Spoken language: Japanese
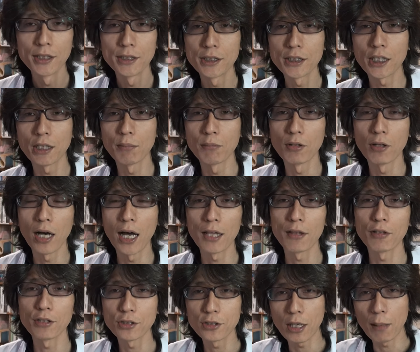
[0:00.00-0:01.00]
時期も
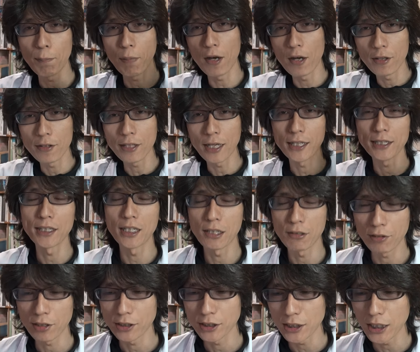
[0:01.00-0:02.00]
半年とかパーンと開いたり
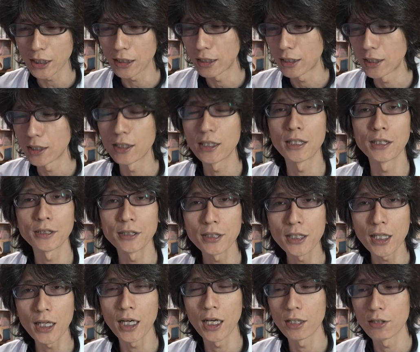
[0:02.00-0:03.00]
とかしたんでです
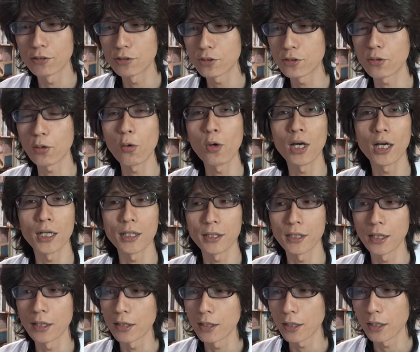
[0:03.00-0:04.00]
ねあのちょっと怖かっ
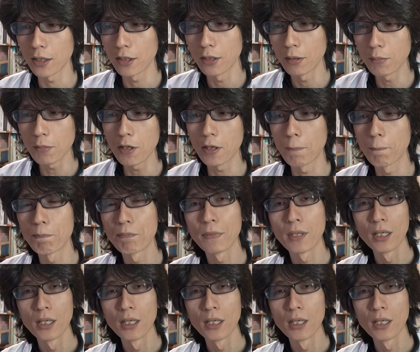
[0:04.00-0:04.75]
たんだけども